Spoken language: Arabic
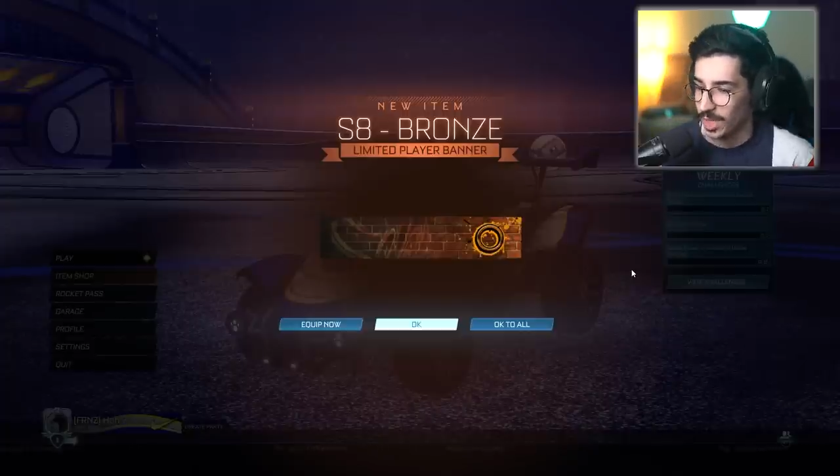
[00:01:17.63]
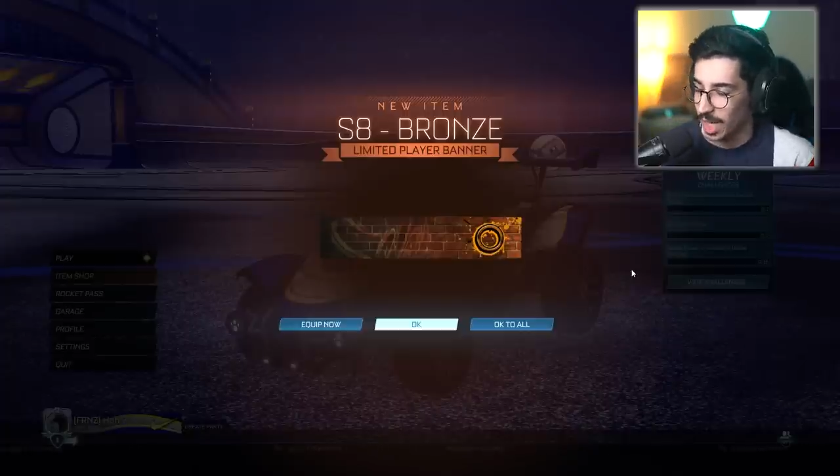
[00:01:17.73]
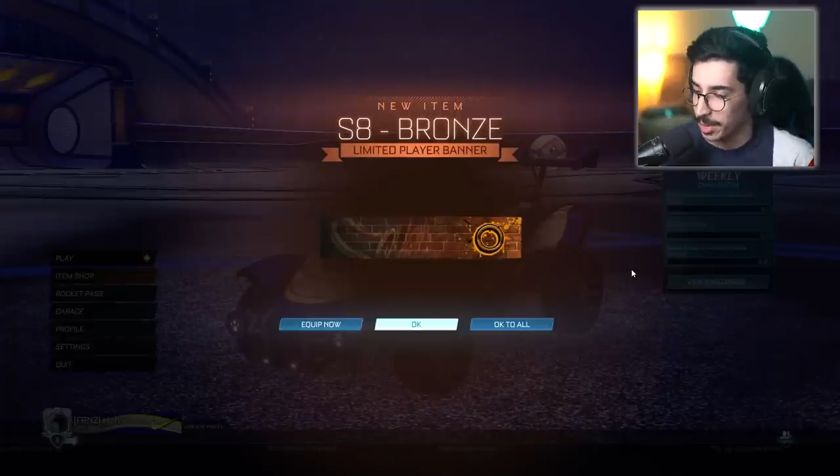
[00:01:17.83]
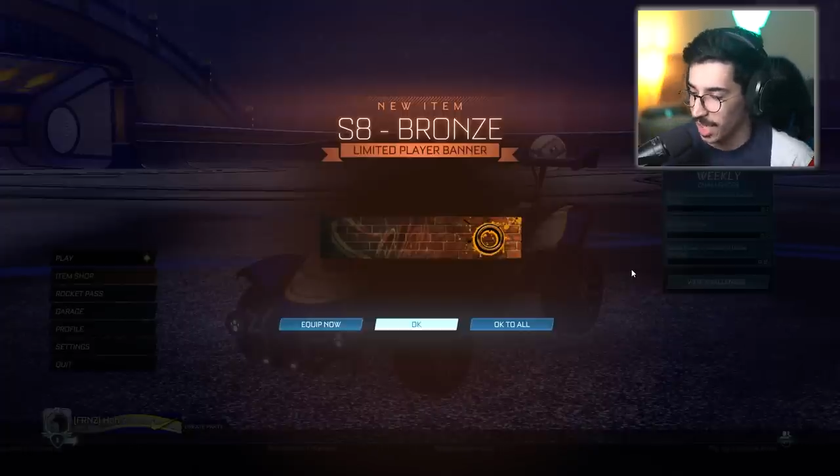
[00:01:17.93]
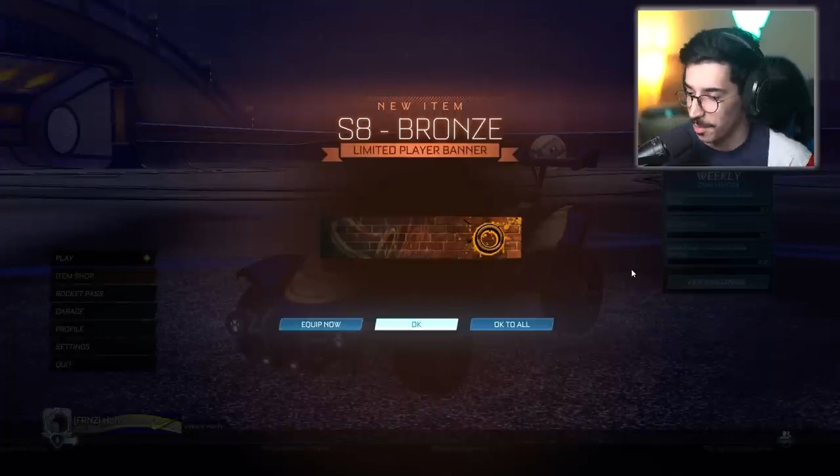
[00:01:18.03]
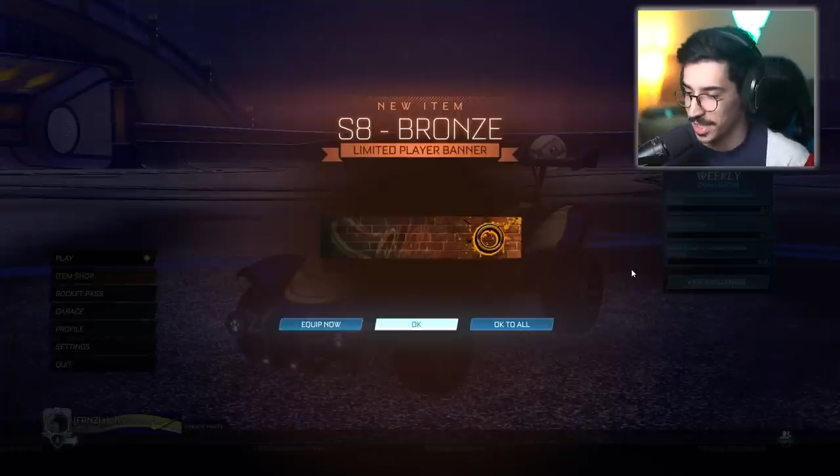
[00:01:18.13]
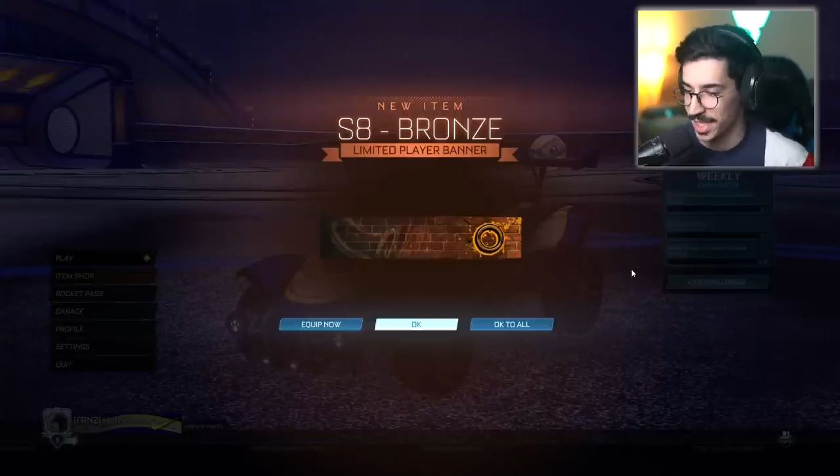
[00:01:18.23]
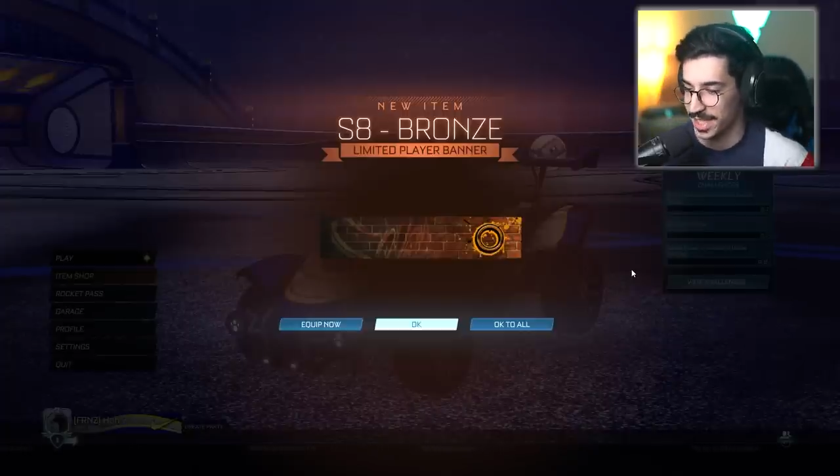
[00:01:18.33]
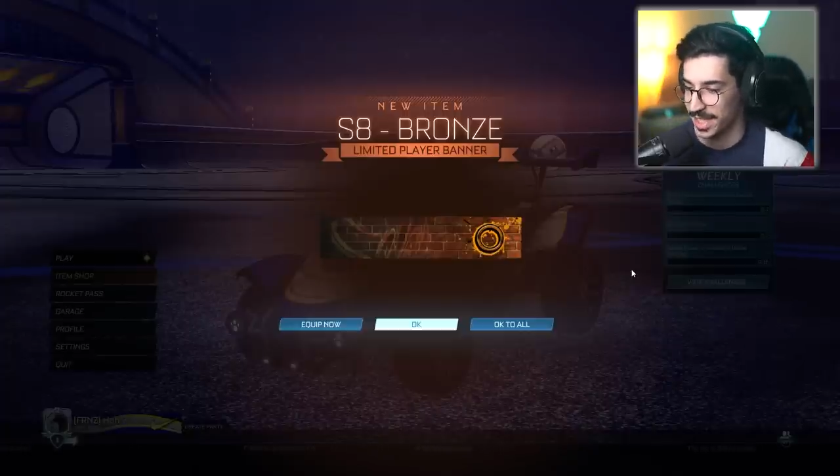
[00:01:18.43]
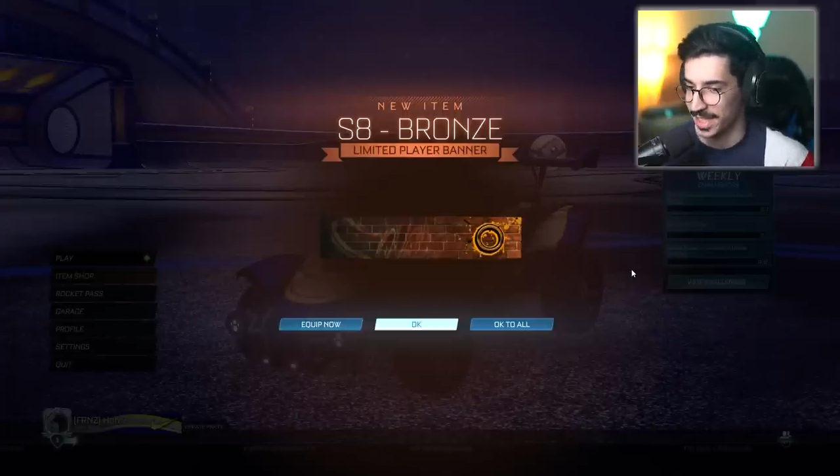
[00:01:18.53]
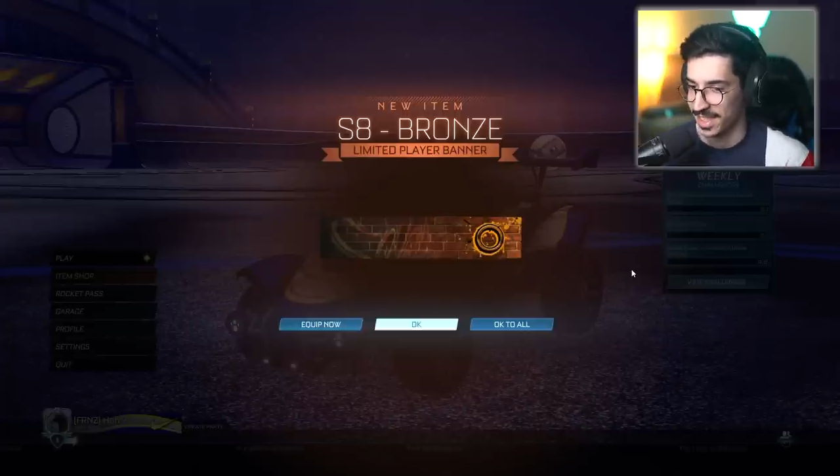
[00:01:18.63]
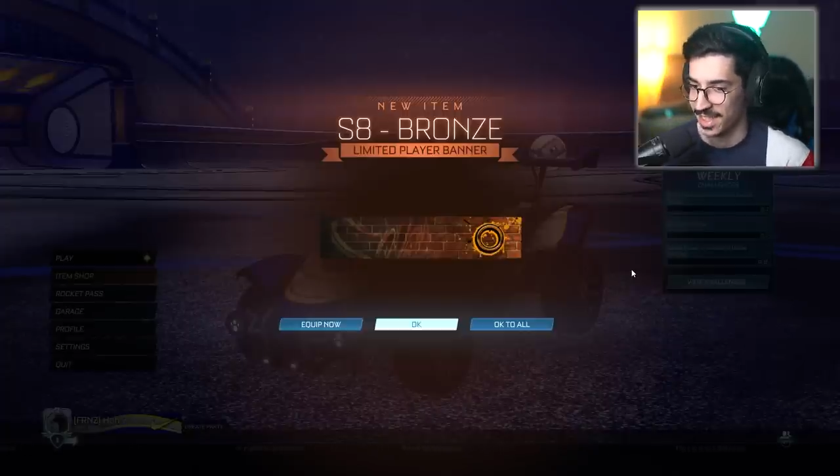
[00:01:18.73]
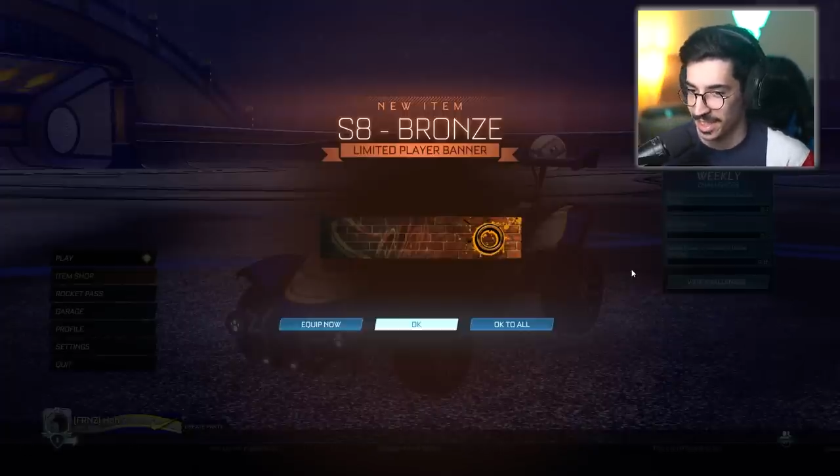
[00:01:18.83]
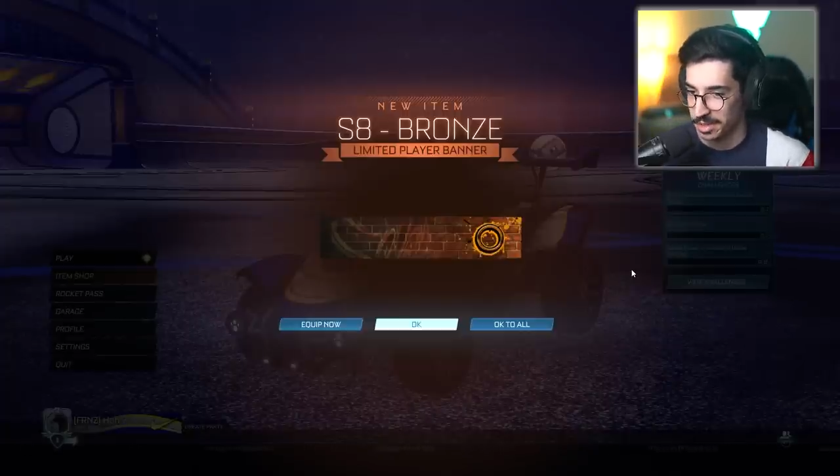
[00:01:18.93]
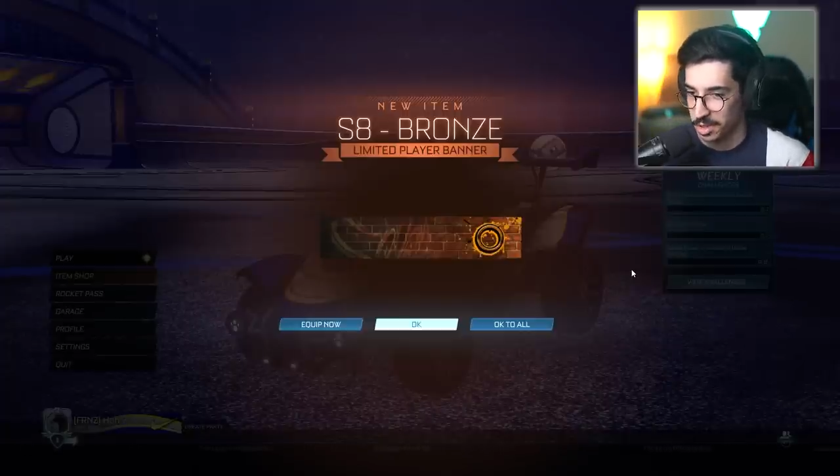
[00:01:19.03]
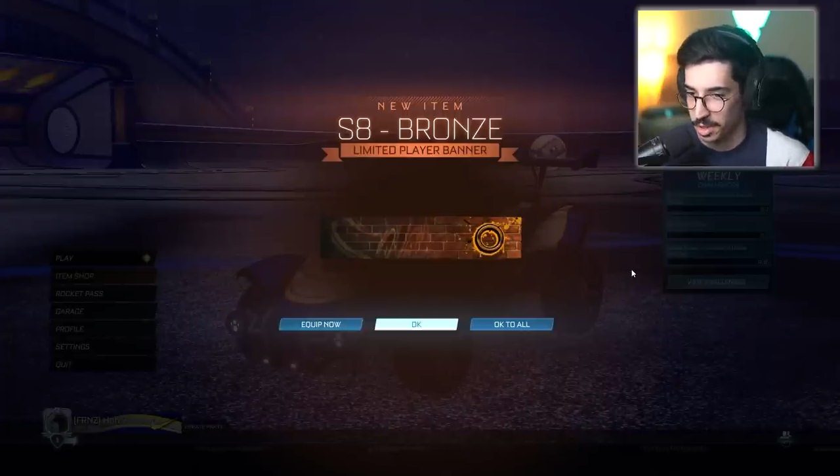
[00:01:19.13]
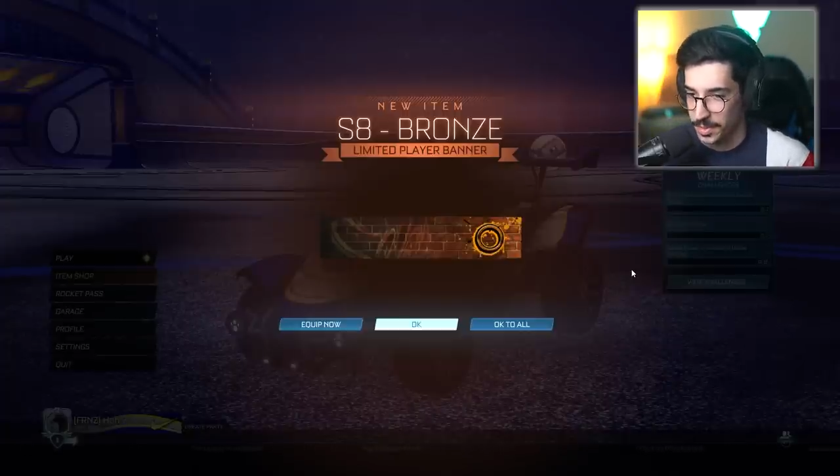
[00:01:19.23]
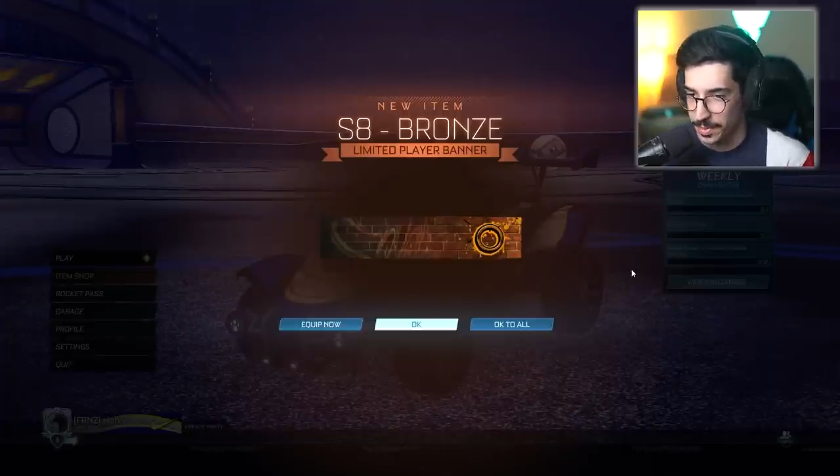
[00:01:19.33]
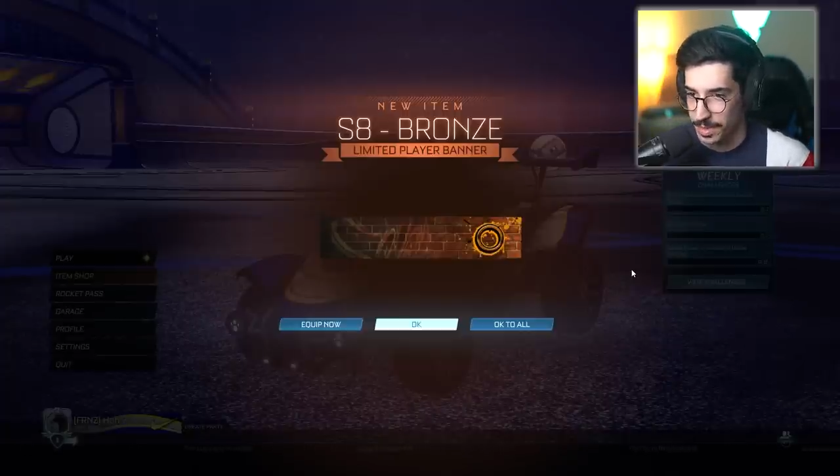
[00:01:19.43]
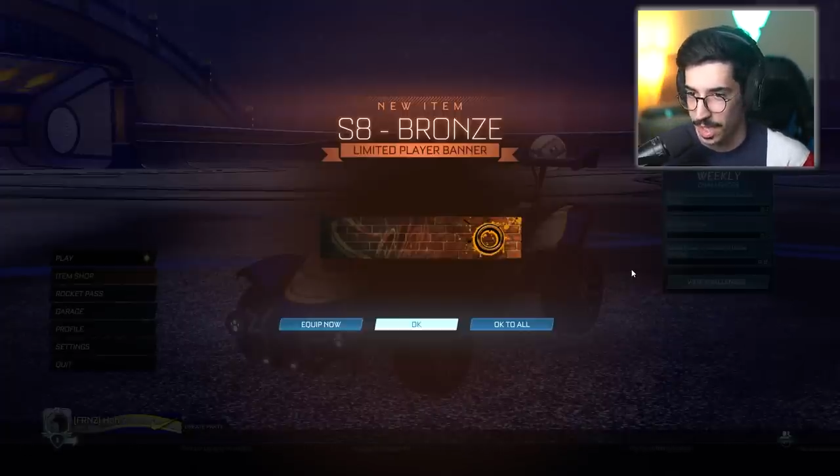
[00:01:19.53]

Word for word: والله متحمس للسيزن هنشوف